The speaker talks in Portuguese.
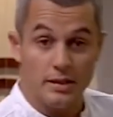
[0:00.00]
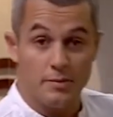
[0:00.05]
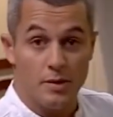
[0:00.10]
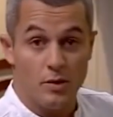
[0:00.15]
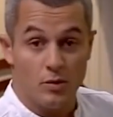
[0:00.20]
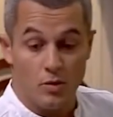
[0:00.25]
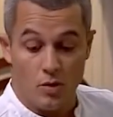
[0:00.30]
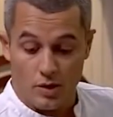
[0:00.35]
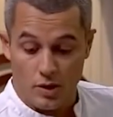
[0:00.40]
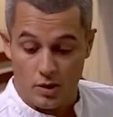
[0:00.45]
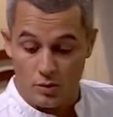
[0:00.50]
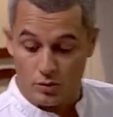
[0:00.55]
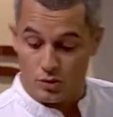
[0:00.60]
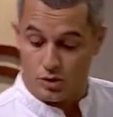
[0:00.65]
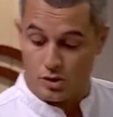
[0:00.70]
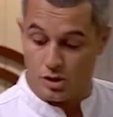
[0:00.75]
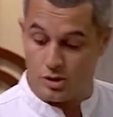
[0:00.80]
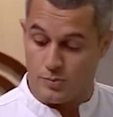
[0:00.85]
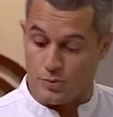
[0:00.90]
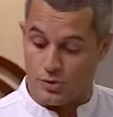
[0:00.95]
também qualquer
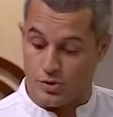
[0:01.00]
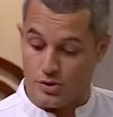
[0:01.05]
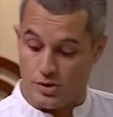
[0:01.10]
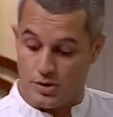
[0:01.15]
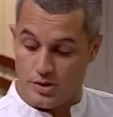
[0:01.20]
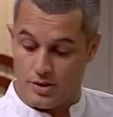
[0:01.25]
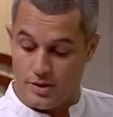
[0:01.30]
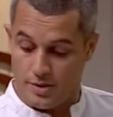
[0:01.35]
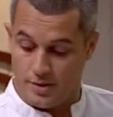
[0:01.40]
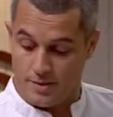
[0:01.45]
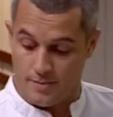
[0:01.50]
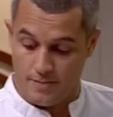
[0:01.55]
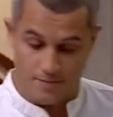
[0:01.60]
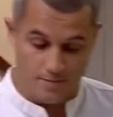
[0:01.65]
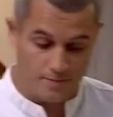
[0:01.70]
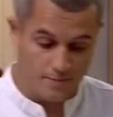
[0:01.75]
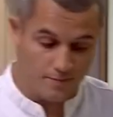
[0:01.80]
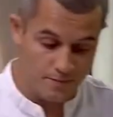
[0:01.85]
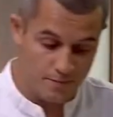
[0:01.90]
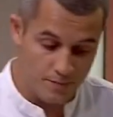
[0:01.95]
outro tipo de
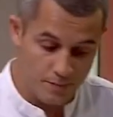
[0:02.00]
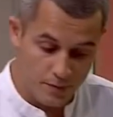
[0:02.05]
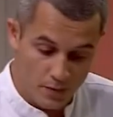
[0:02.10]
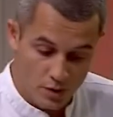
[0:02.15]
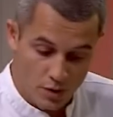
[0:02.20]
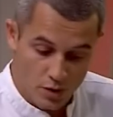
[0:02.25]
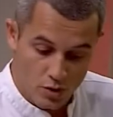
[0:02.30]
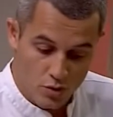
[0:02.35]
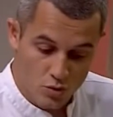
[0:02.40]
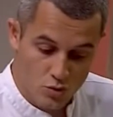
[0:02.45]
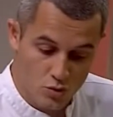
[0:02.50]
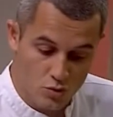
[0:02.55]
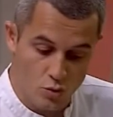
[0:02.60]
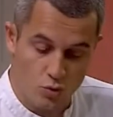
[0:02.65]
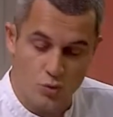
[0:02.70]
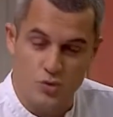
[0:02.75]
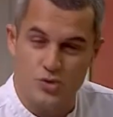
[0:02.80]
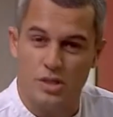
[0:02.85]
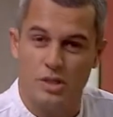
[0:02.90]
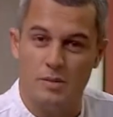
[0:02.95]

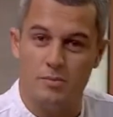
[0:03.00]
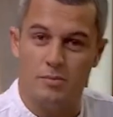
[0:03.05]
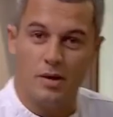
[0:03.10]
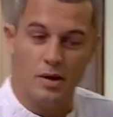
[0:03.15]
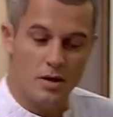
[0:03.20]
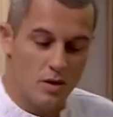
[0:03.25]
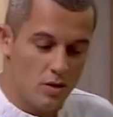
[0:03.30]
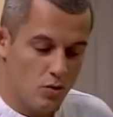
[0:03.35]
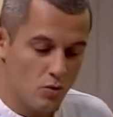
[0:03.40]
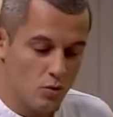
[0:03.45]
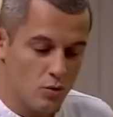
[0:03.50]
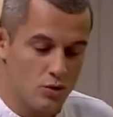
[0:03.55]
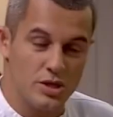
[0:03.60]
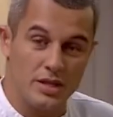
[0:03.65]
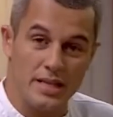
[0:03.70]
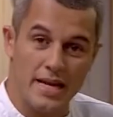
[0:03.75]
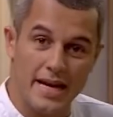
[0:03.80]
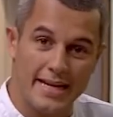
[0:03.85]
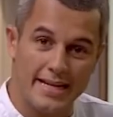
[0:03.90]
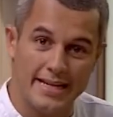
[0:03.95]
suco de limão, ou
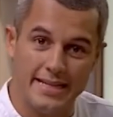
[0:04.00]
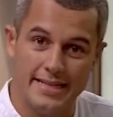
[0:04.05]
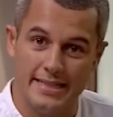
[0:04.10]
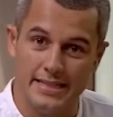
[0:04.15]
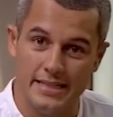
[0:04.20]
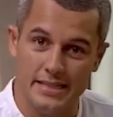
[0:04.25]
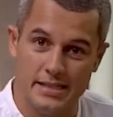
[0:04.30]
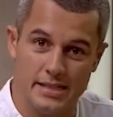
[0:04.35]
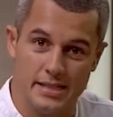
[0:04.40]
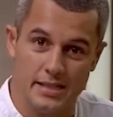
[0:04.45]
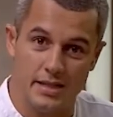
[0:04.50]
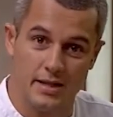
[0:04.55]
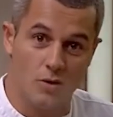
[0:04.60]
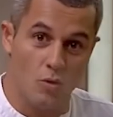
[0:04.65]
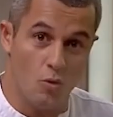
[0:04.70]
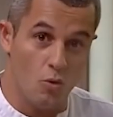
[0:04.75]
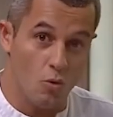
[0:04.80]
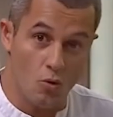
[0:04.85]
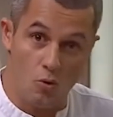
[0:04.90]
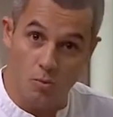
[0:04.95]
de laranja,
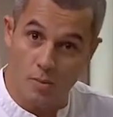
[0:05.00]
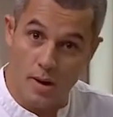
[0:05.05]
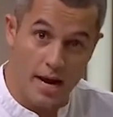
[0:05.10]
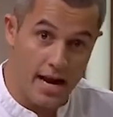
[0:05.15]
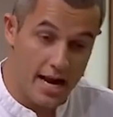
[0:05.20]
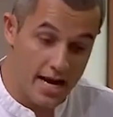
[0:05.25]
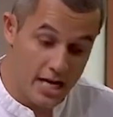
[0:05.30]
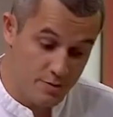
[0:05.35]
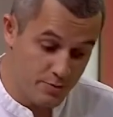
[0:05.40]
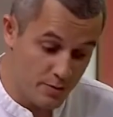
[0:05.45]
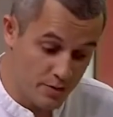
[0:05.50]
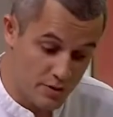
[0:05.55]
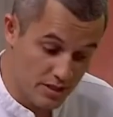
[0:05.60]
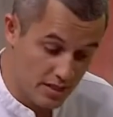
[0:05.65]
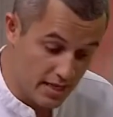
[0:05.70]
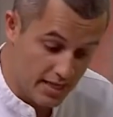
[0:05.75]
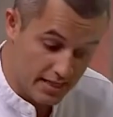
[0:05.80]
ou uma raspa de